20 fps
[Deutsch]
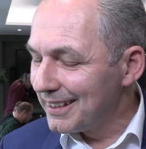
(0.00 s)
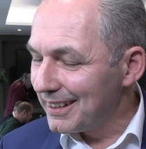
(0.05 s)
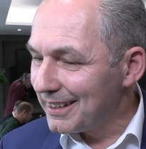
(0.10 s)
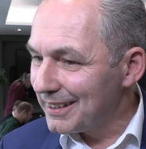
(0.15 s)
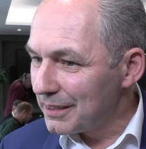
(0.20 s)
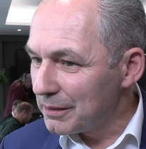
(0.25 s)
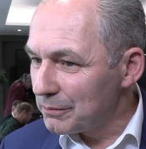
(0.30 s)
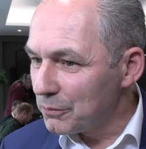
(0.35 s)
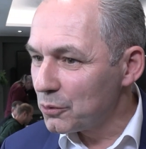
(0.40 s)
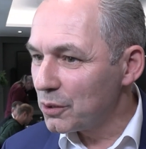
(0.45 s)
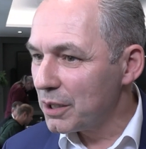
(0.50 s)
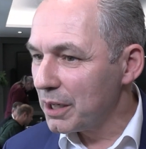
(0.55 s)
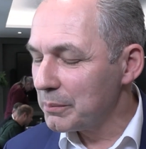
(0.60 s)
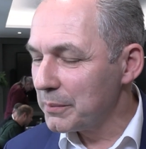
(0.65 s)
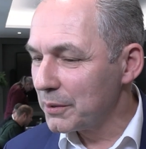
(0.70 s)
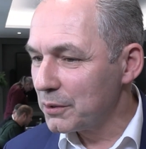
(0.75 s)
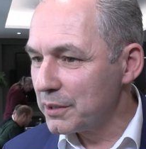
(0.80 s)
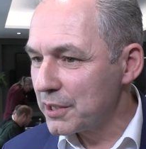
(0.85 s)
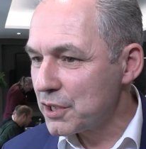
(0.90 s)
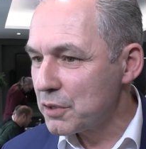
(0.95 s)
äh, wo kann
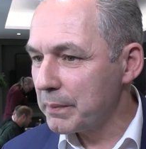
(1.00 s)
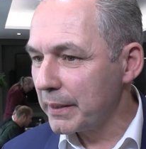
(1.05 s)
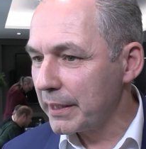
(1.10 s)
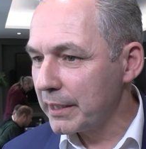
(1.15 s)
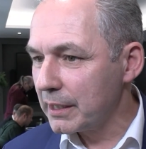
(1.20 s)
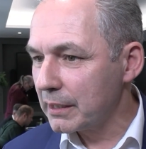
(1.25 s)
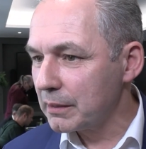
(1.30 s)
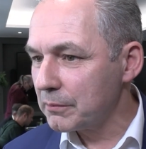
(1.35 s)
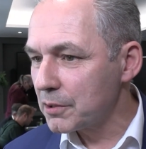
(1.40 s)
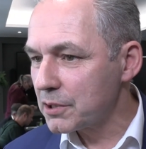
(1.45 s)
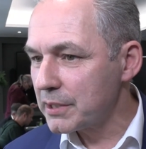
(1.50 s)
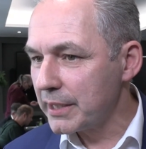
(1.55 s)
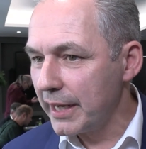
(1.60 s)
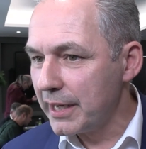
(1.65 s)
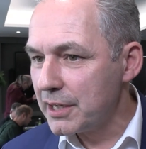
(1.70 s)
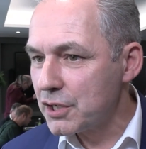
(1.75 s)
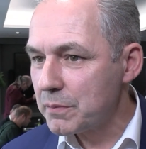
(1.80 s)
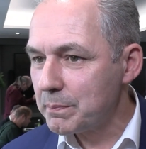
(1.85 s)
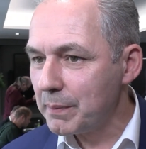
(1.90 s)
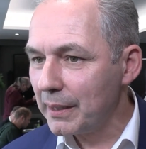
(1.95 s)
man nur entsprechend was
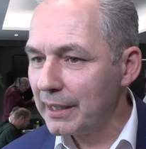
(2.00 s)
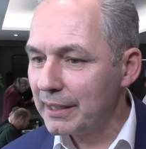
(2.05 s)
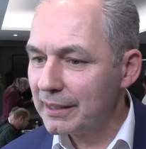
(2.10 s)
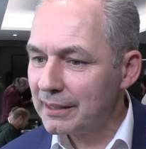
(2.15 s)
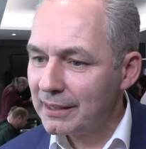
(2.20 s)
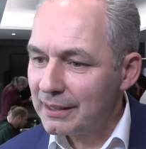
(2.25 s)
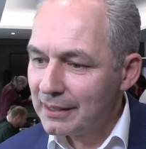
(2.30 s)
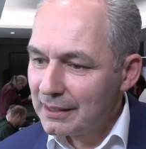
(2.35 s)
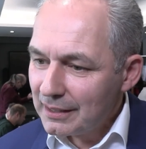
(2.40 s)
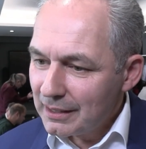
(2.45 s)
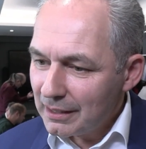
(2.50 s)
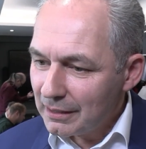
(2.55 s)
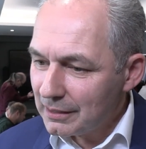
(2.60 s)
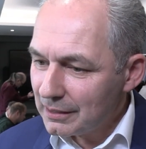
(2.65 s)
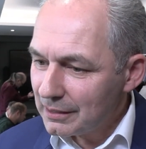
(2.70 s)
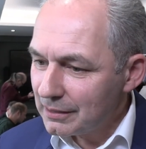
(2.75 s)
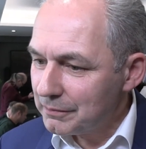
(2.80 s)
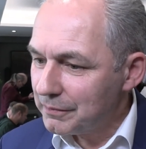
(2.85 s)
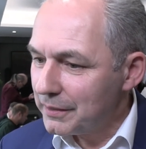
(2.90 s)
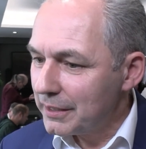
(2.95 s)
einsparen,
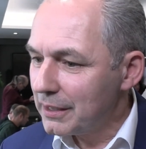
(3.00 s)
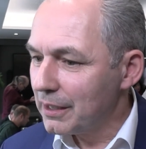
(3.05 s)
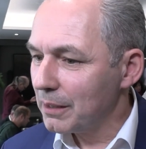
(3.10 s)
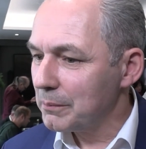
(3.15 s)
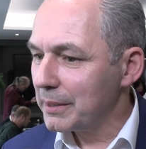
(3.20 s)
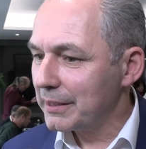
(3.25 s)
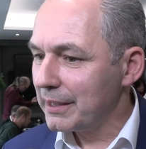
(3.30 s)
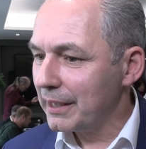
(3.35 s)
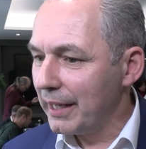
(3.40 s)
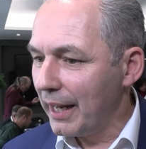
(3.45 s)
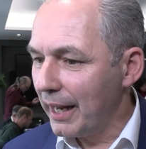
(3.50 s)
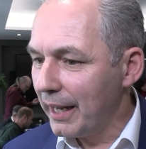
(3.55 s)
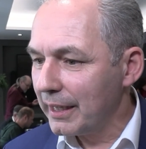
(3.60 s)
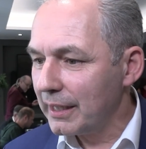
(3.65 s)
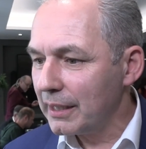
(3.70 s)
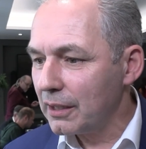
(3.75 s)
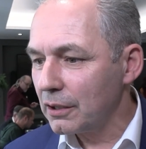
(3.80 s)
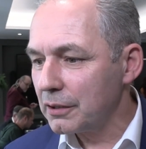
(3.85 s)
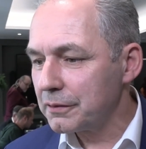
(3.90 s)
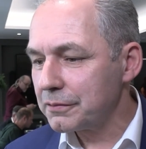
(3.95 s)
äh, wie kann man den
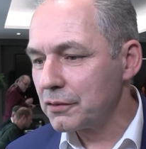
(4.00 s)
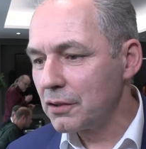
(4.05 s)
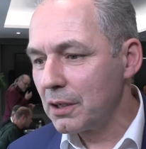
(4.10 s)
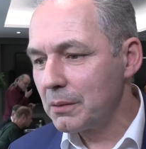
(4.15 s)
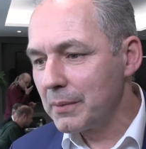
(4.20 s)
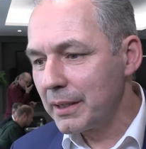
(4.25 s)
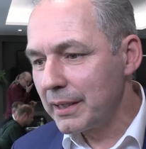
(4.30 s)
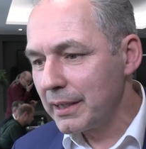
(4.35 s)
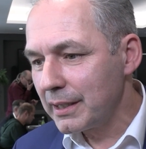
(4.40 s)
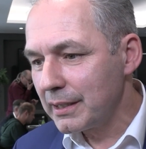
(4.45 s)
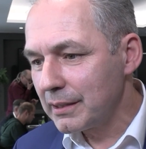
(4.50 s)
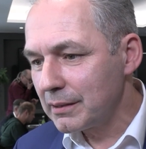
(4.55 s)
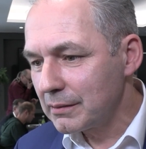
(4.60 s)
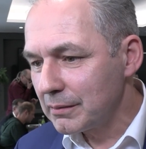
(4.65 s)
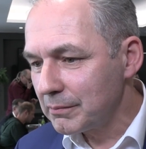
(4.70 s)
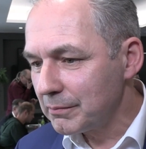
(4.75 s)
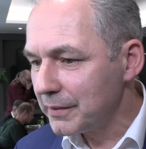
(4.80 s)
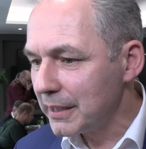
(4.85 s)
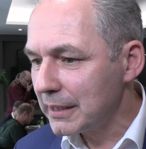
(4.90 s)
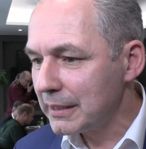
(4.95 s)
Einkauf nur mal
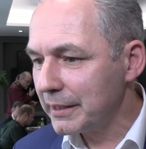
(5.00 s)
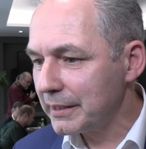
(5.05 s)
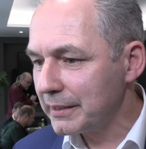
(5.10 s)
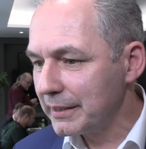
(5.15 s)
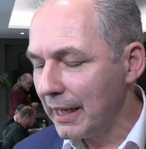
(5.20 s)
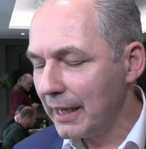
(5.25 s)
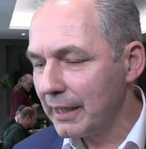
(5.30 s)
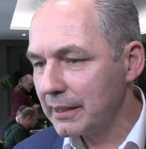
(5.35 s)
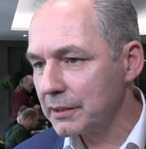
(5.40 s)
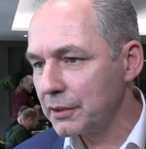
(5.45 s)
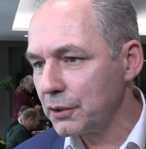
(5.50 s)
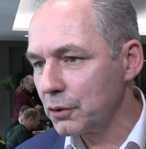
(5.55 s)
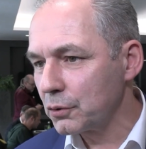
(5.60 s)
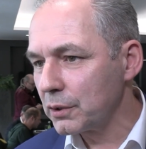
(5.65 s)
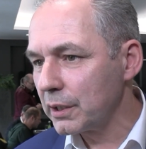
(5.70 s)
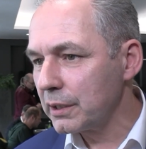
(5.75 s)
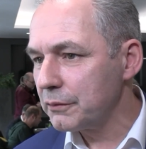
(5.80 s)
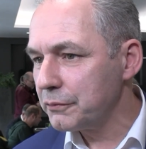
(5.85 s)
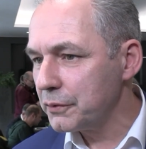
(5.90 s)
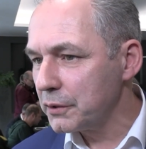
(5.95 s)
wirklich
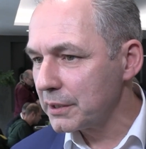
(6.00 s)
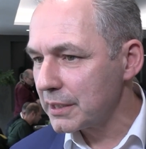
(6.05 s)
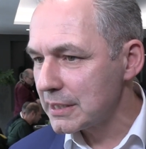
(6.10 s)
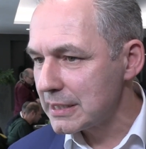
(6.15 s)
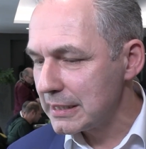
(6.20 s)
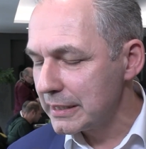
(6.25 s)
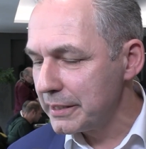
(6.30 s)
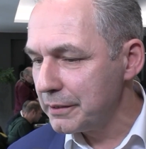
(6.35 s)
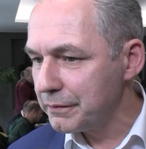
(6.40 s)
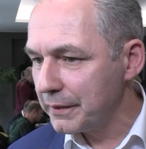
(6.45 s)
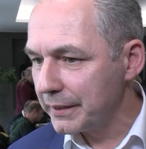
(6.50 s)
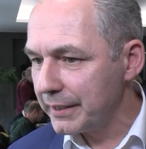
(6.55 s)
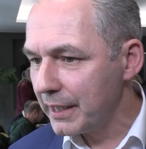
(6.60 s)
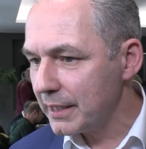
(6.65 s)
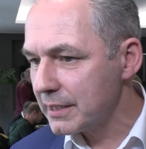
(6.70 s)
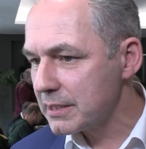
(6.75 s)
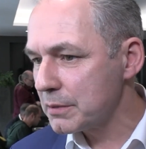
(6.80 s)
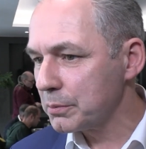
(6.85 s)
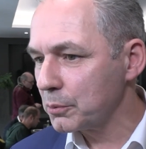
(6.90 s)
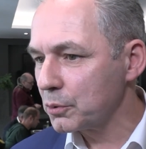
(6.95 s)
nachtunen für das
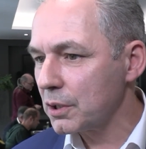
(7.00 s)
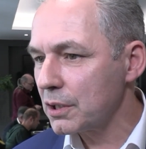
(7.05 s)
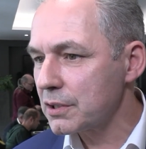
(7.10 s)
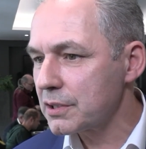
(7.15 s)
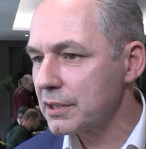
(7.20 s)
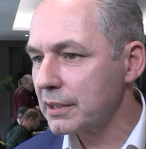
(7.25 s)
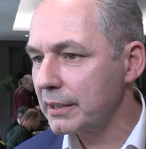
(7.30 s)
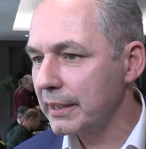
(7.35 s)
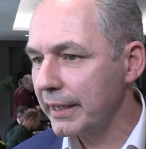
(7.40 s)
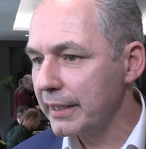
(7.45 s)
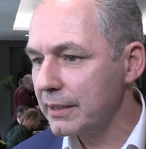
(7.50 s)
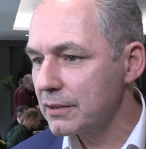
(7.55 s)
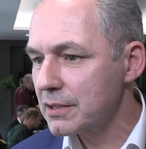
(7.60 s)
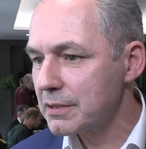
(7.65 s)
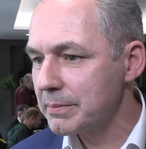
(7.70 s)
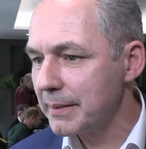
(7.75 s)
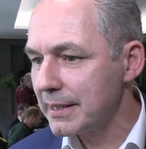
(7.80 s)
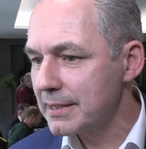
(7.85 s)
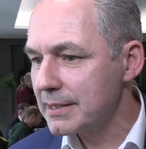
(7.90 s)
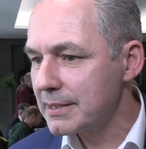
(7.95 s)
Lieferjahr
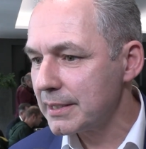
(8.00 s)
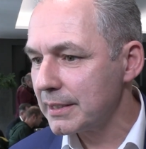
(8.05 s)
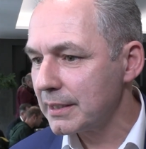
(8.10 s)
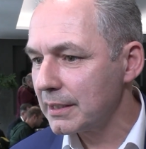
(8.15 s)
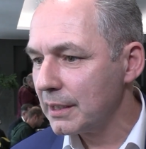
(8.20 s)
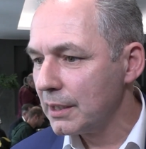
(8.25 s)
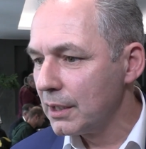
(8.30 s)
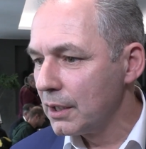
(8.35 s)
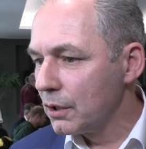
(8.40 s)
2023.